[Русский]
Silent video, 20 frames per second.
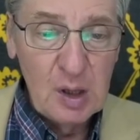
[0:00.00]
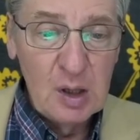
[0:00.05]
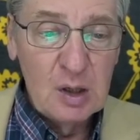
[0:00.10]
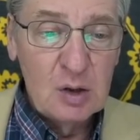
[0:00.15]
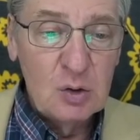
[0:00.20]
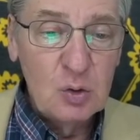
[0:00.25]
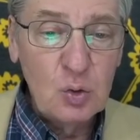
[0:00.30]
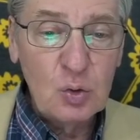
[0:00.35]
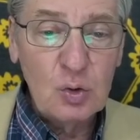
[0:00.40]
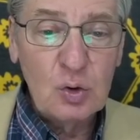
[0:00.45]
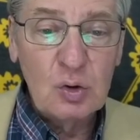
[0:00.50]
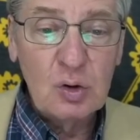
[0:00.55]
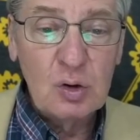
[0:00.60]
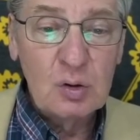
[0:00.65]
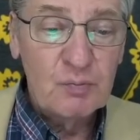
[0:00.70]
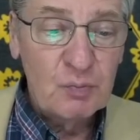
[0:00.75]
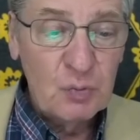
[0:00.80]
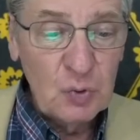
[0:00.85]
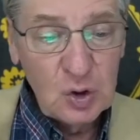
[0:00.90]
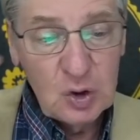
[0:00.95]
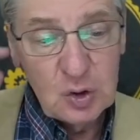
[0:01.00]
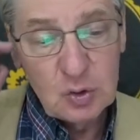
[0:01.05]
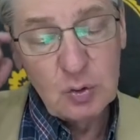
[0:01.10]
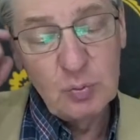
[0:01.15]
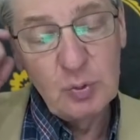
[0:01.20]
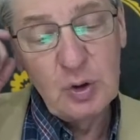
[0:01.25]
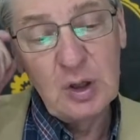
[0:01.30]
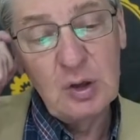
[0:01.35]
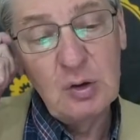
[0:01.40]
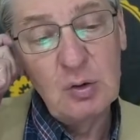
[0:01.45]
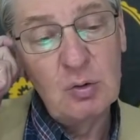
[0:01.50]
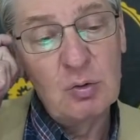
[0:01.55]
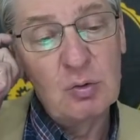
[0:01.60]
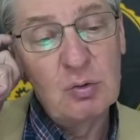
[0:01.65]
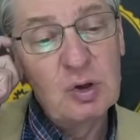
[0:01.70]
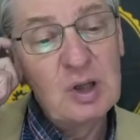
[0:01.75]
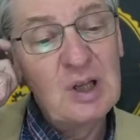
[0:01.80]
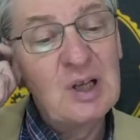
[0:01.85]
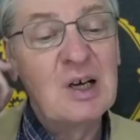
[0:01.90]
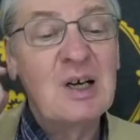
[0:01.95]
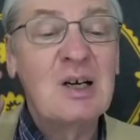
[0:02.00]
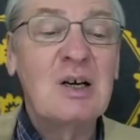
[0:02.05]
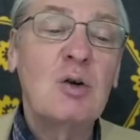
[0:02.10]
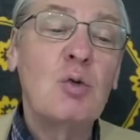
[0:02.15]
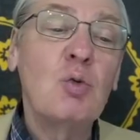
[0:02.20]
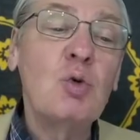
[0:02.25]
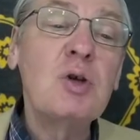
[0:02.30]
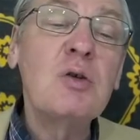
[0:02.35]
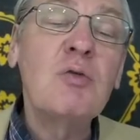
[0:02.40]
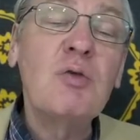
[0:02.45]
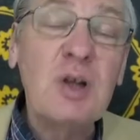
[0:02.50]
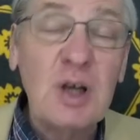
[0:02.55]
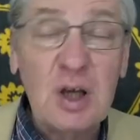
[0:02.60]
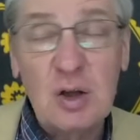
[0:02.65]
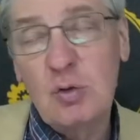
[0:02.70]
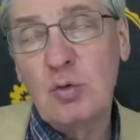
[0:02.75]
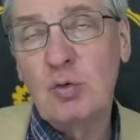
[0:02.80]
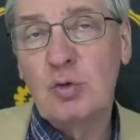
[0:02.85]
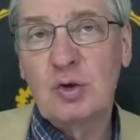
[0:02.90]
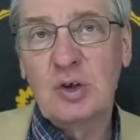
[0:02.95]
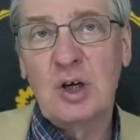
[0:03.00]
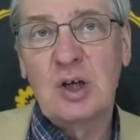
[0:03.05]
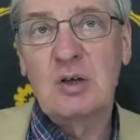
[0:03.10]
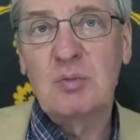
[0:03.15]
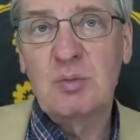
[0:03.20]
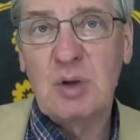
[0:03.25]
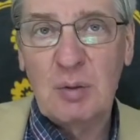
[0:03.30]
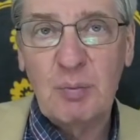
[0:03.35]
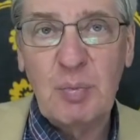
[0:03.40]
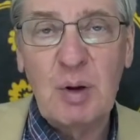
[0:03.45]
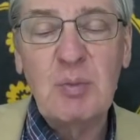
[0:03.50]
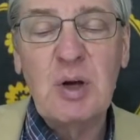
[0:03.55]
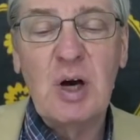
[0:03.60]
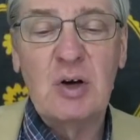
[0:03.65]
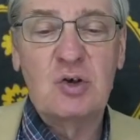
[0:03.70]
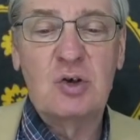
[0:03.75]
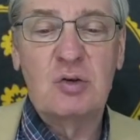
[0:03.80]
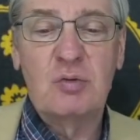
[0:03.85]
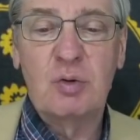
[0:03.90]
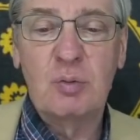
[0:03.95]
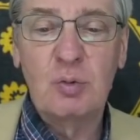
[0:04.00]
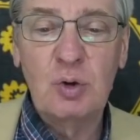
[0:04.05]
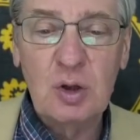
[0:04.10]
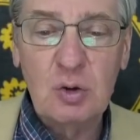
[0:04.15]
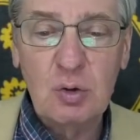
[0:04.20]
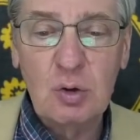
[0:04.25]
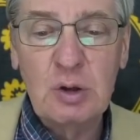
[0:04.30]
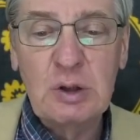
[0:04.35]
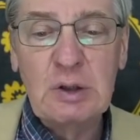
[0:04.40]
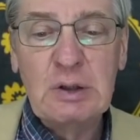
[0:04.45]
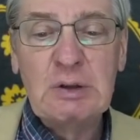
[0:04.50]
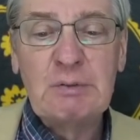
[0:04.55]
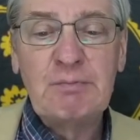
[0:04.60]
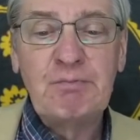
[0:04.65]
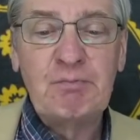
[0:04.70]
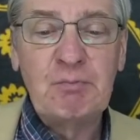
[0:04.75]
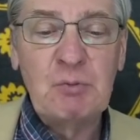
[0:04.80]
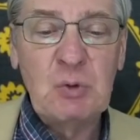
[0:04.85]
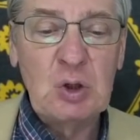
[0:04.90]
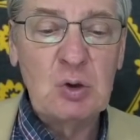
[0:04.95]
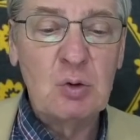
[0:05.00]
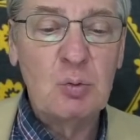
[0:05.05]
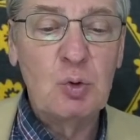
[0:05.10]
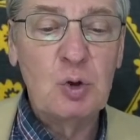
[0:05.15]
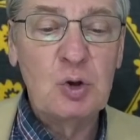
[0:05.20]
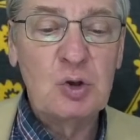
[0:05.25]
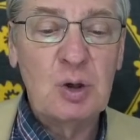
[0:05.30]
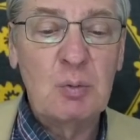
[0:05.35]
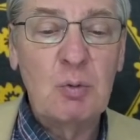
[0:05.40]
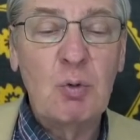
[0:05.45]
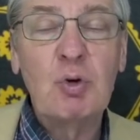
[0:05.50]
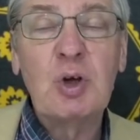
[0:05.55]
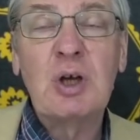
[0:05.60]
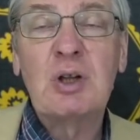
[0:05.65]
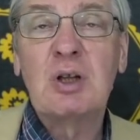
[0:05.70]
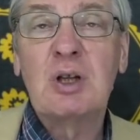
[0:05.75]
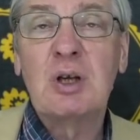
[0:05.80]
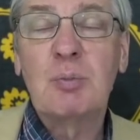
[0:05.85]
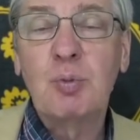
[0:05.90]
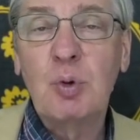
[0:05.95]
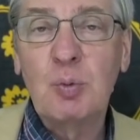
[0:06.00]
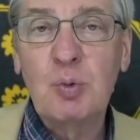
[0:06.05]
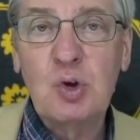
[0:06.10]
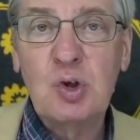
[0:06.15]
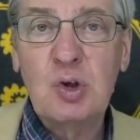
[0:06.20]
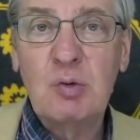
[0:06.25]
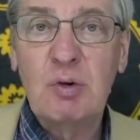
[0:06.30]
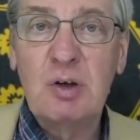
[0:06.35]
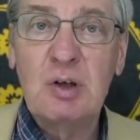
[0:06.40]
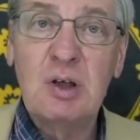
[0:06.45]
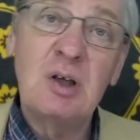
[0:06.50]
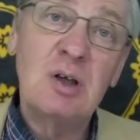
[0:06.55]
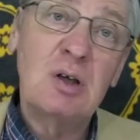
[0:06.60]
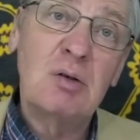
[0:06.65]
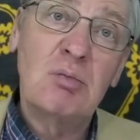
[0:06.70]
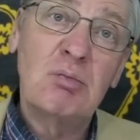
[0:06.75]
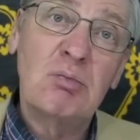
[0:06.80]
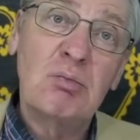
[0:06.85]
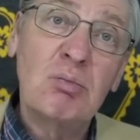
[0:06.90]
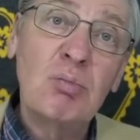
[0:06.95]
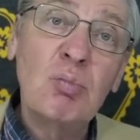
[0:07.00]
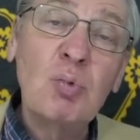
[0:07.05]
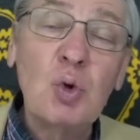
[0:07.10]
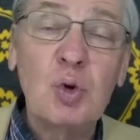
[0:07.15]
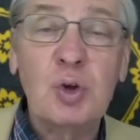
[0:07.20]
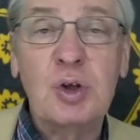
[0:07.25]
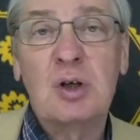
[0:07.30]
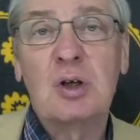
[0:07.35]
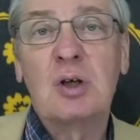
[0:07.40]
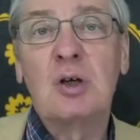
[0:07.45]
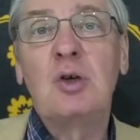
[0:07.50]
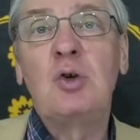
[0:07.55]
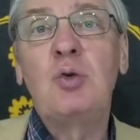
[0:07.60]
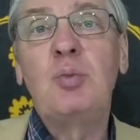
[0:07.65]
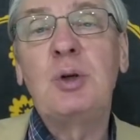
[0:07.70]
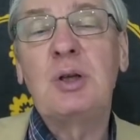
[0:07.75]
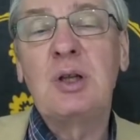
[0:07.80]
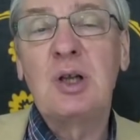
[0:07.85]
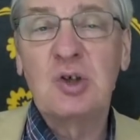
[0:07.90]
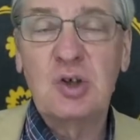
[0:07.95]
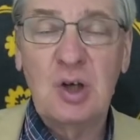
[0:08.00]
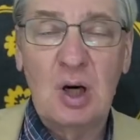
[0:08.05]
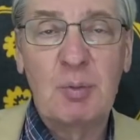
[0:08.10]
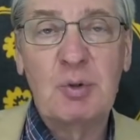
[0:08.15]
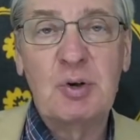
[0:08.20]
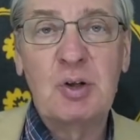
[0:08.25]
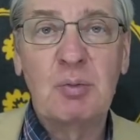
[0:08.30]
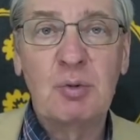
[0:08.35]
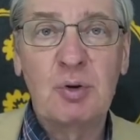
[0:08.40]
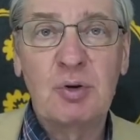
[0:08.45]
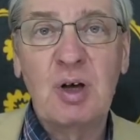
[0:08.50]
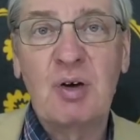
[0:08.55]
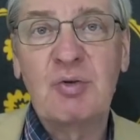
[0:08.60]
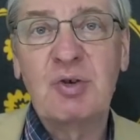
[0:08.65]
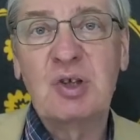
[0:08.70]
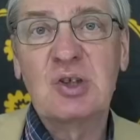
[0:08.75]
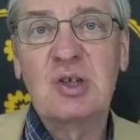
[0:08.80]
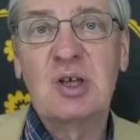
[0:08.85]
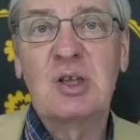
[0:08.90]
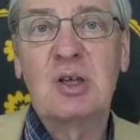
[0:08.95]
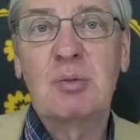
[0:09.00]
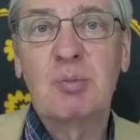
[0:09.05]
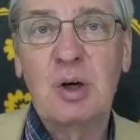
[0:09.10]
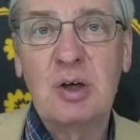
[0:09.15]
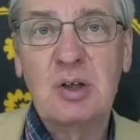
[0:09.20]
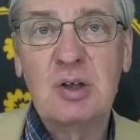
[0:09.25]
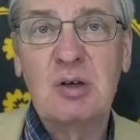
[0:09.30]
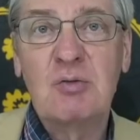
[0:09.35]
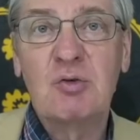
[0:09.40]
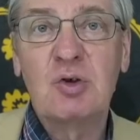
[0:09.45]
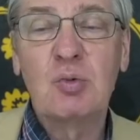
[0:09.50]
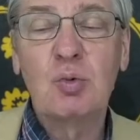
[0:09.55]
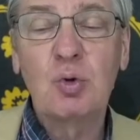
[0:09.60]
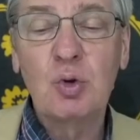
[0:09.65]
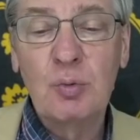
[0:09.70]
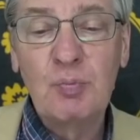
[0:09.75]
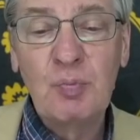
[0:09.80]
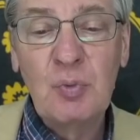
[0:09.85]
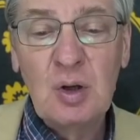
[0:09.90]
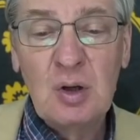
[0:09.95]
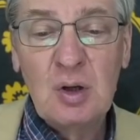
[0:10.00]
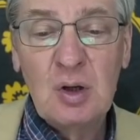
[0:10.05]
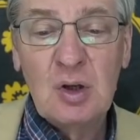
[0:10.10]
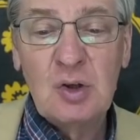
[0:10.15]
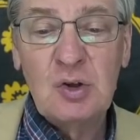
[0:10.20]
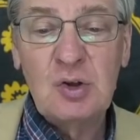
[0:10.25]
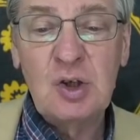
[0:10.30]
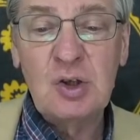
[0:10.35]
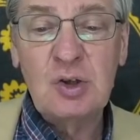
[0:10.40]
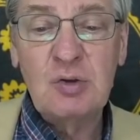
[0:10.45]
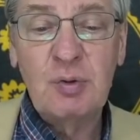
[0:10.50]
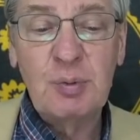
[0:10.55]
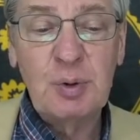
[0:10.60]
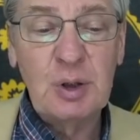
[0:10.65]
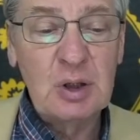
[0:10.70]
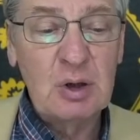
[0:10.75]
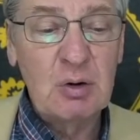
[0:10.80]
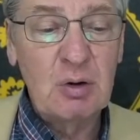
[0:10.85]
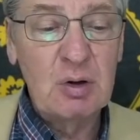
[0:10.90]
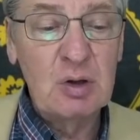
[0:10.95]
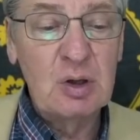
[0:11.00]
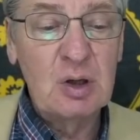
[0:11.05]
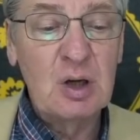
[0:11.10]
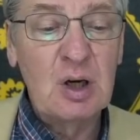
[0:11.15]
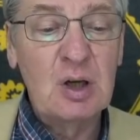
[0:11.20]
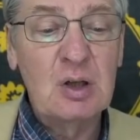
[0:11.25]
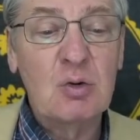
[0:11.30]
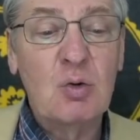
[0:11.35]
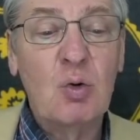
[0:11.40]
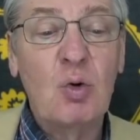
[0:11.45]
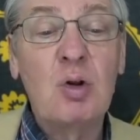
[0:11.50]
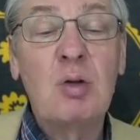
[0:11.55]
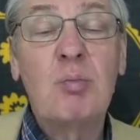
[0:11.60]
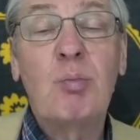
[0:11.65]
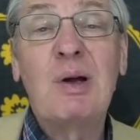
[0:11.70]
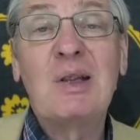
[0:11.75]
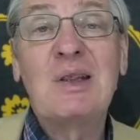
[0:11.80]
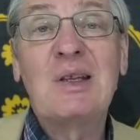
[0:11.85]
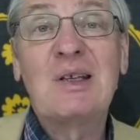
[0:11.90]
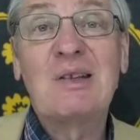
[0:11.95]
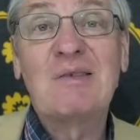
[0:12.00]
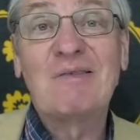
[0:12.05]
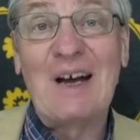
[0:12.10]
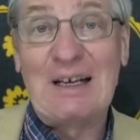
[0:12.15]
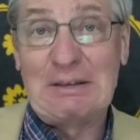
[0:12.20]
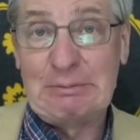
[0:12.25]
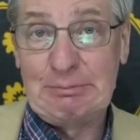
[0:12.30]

Ну, к изумлению, или к удивлению, скажем так, помягче сформулирую, я думаю, и самого Яна Непомнящего, и многих любителей шахмат, наблюдавших за этой партией вживую, здесь Фабиано Курана играет конь bd2.